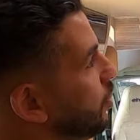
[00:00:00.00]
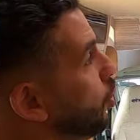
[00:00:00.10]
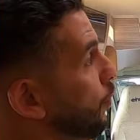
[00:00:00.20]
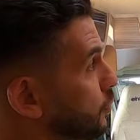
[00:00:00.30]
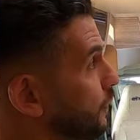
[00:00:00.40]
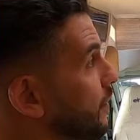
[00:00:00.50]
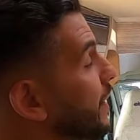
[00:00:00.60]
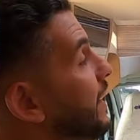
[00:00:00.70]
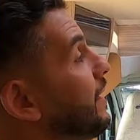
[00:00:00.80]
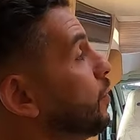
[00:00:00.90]
lo posso
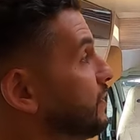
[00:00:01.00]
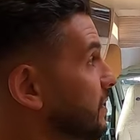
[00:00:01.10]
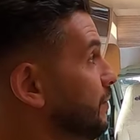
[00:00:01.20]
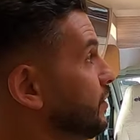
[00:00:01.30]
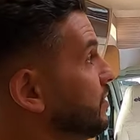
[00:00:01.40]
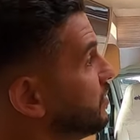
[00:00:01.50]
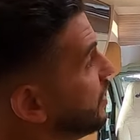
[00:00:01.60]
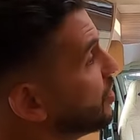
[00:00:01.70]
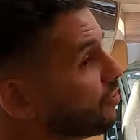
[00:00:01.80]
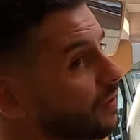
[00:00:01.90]
fermare in qualsiasi
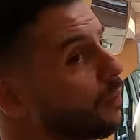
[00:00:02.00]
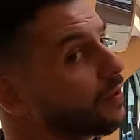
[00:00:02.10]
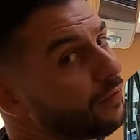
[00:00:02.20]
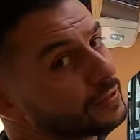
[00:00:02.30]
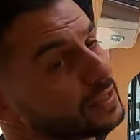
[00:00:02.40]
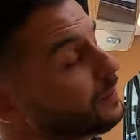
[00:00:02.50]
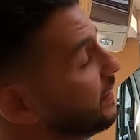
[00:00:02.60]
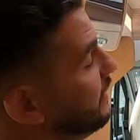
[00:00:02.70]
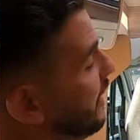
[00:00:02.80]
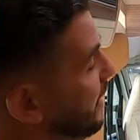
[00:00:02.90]
posizione, non devo per forza
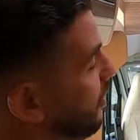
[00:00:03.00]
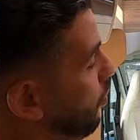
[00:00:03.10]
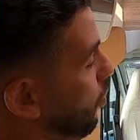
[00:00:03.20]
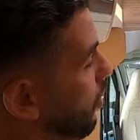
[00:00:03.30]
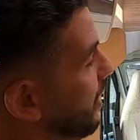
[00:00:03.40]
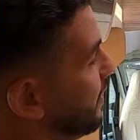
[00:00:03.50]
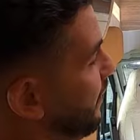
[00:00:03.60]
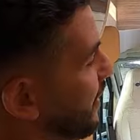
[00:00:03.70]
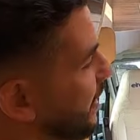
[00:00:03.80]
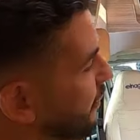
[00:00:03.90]
aspettare o
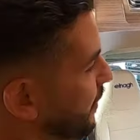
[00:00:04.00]
arrivare al